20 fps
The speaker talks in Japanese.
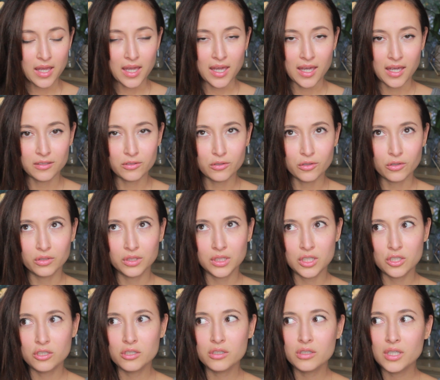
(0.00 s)
えっ、ー、と、
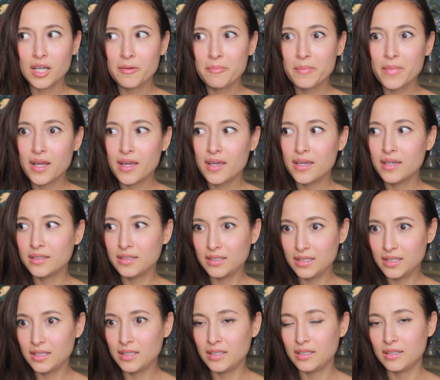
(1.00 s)
2週間前
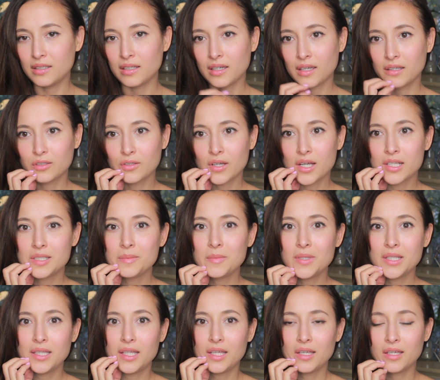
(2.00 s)
に、えっ、ー、と、初
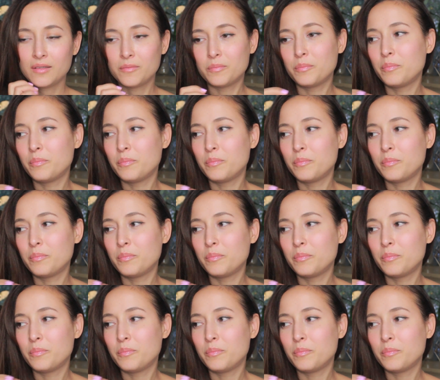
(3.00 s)
めて